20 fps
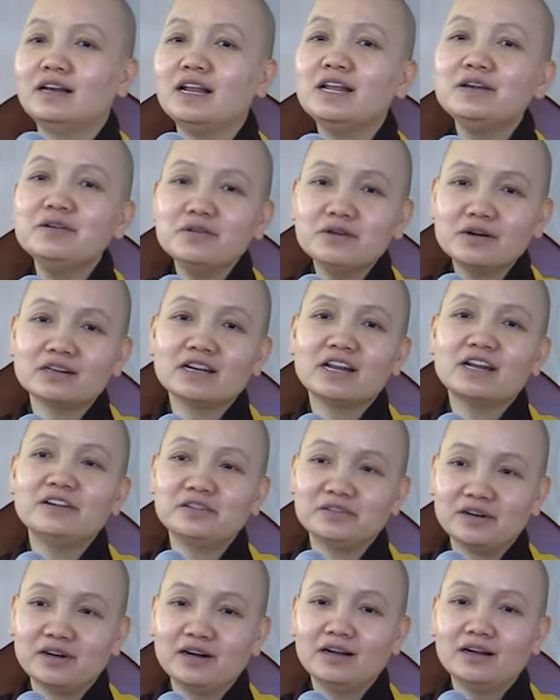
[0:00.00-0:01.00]
lấy nước để
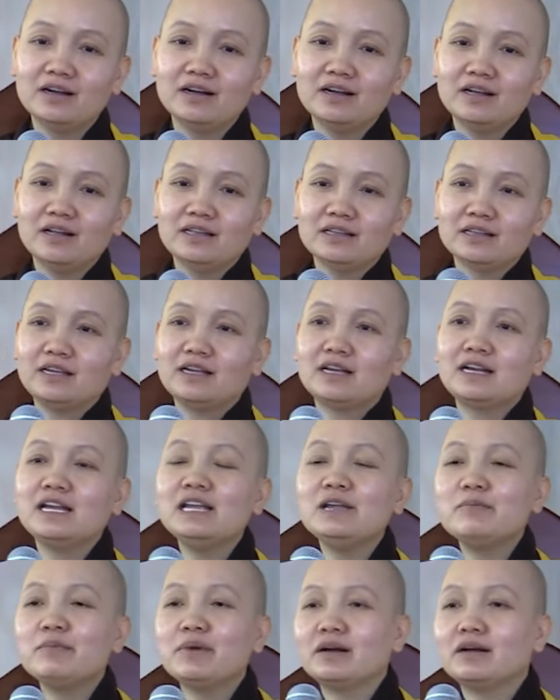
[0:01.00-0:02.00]
rửa. Thì
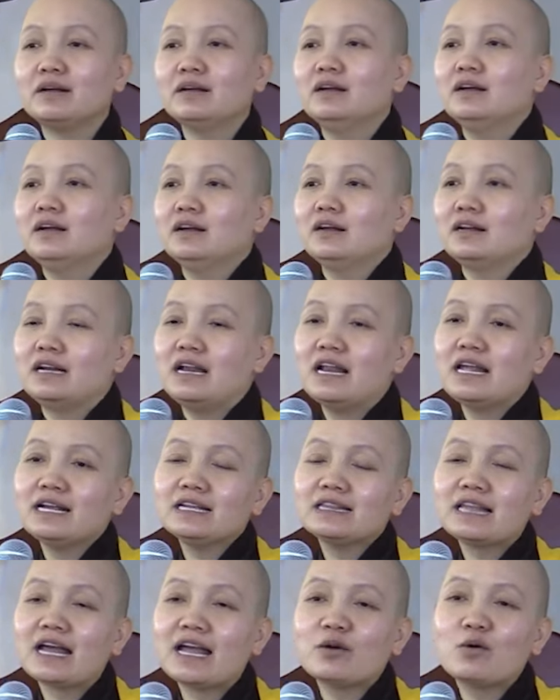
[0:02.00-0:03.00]
khi mà
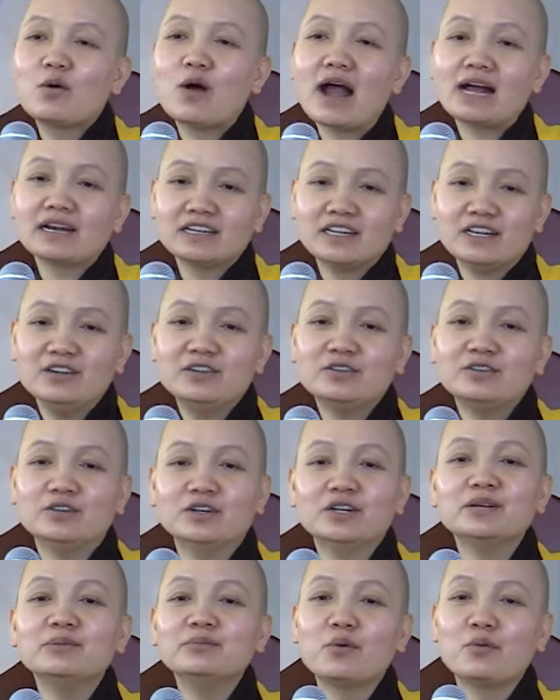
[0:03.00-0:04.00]
lấy cái tay khoác định
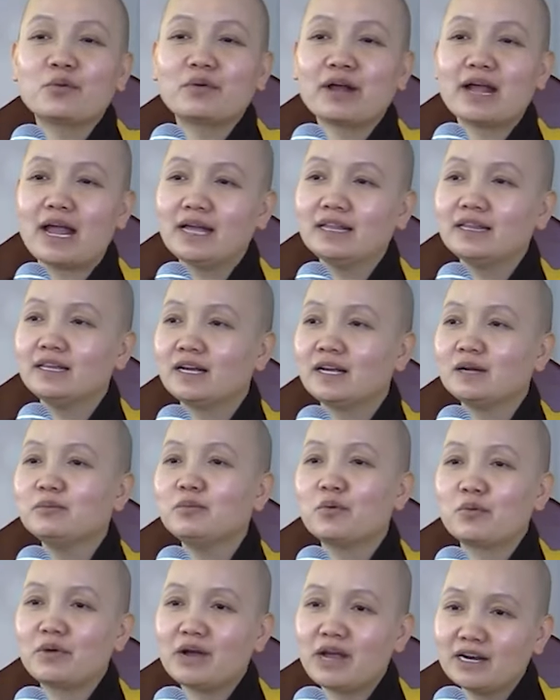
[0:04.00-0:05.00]
rửa cái mục ghẻ thì
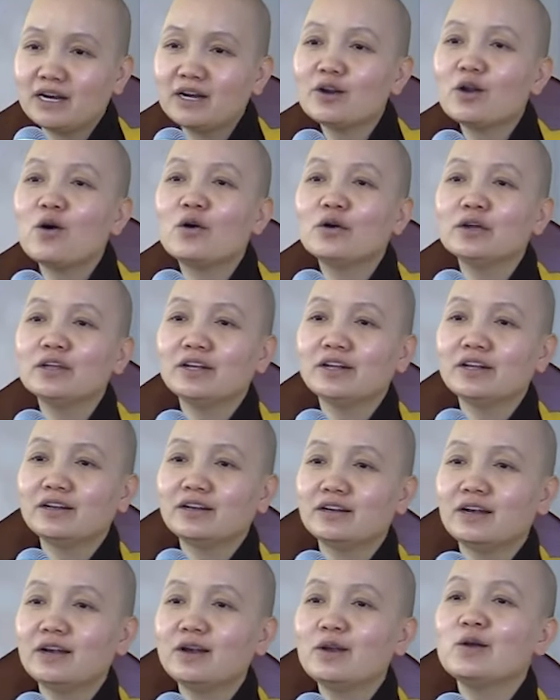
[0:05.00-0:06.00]
cái mục ghẻ nó nói,
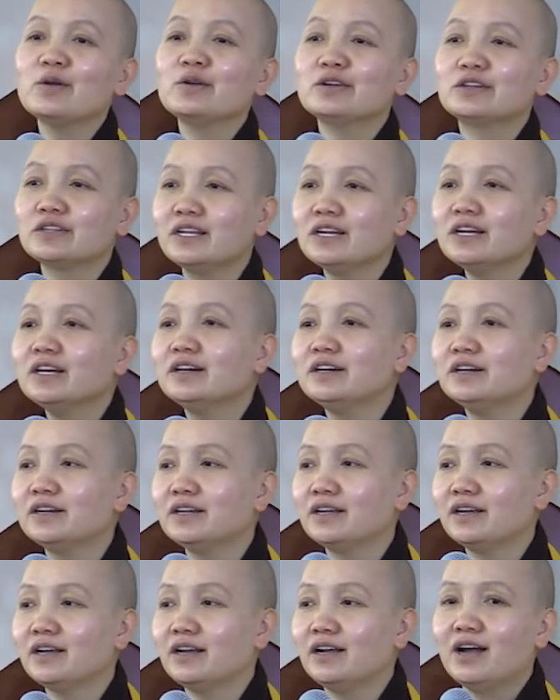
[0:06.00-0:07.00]
nó nói được tiếng
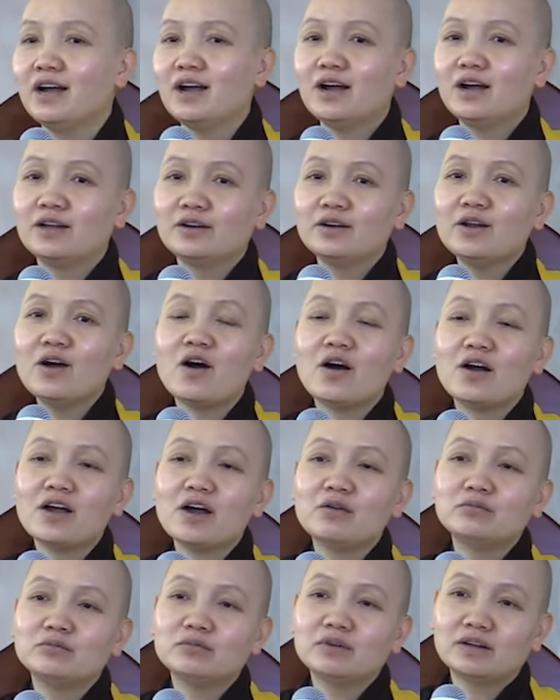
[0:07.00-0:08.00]
người. Nó
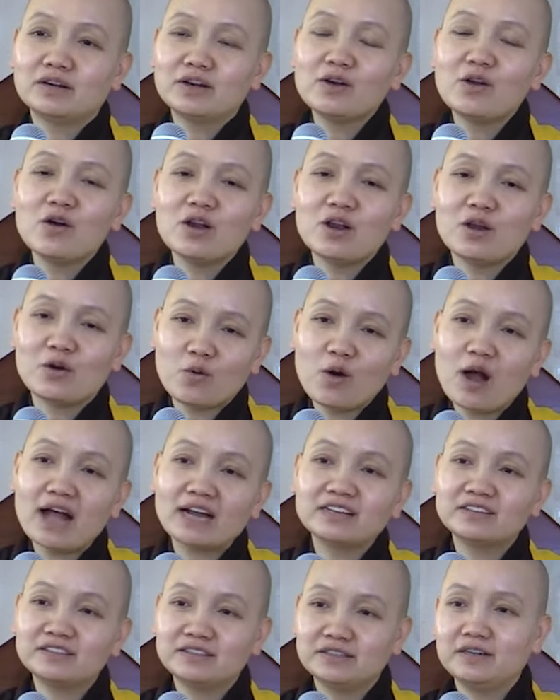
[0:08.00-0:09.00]
hỏi ông là, nó nói là
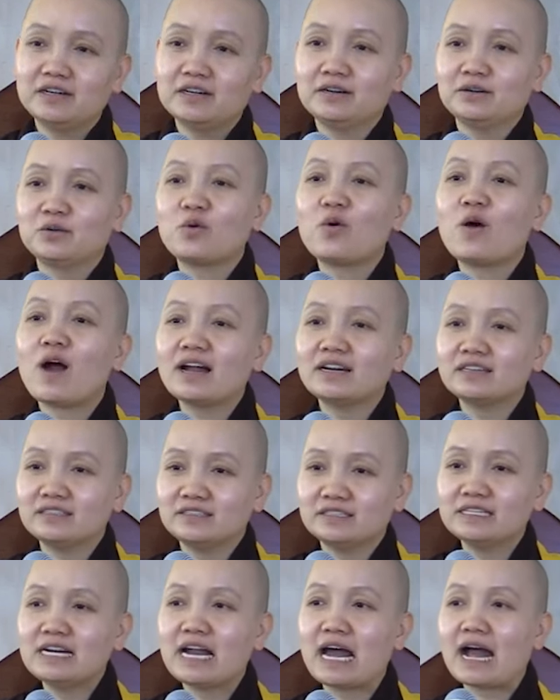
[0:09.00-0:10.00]
khoan rửa, khoan
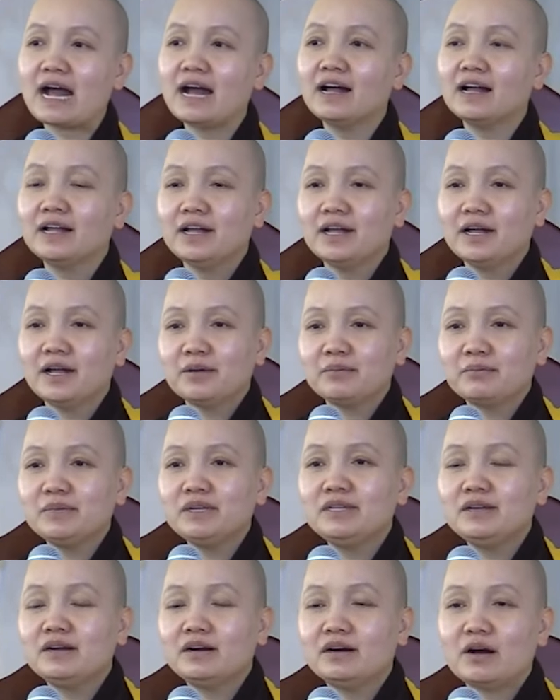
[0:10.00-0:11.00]
rửa đã.
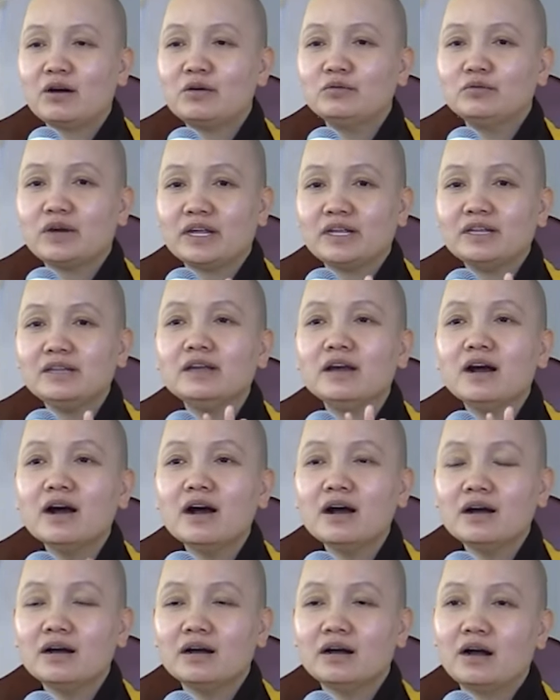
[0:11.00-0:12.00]
Bây giờ ông hãy
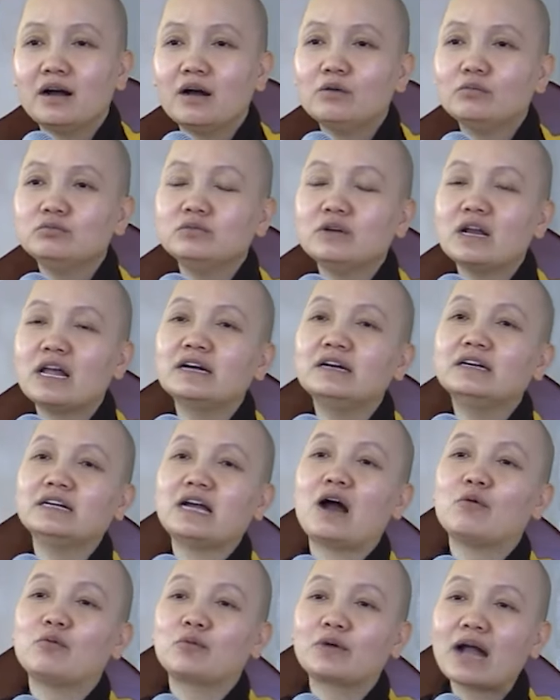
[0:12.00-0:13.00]
nhớ, ông là
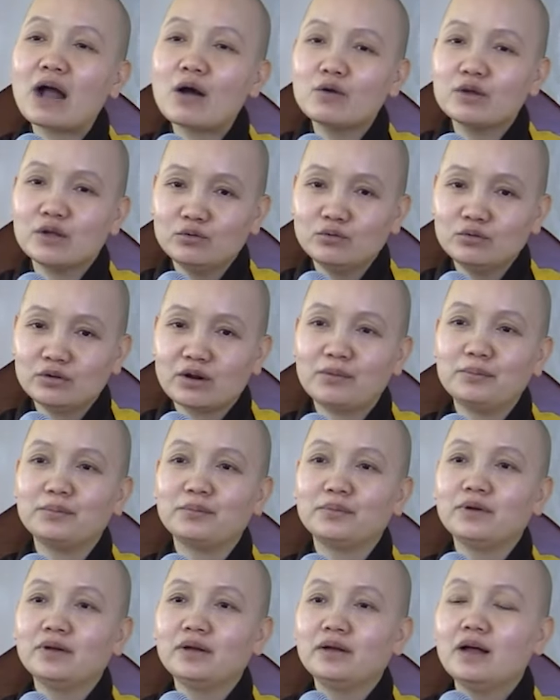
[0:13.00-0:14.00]
người học cao hiểu rộng,
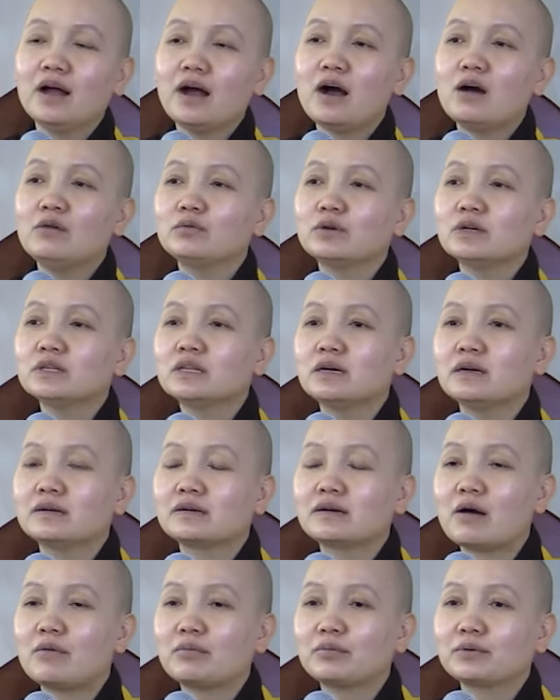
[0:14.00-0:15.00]
ông có
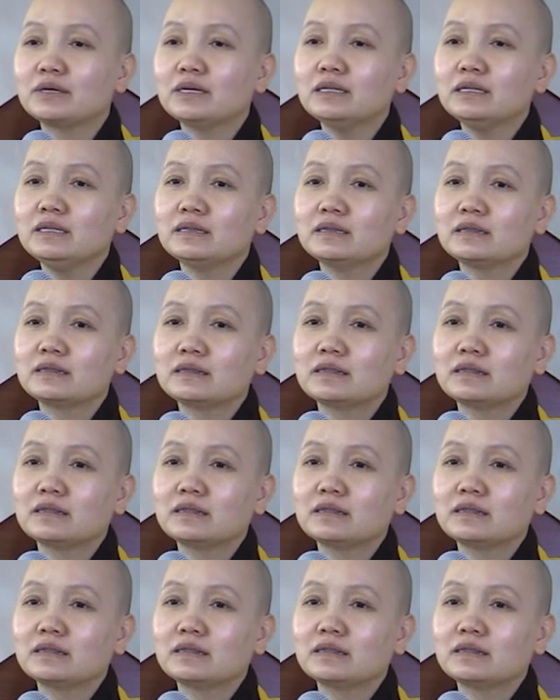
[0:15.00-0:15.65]
từng đọc cái